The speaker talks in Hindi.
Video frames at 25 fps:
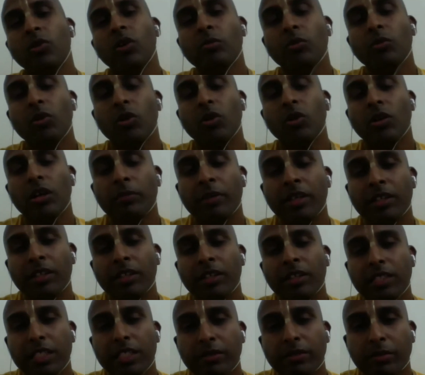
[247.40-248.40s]
हम लोग अपना
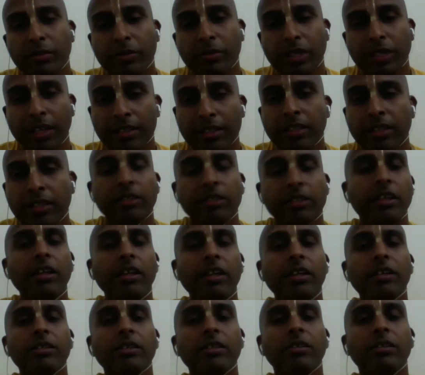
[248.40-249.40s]
जीवन में ला सकते
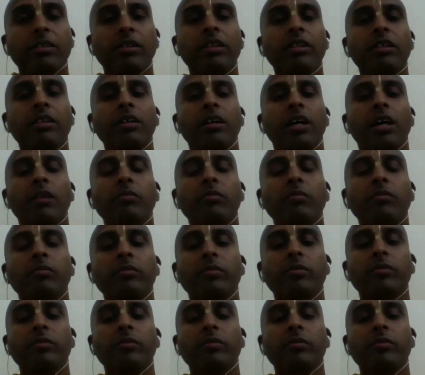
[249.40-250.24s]
हैं देन हम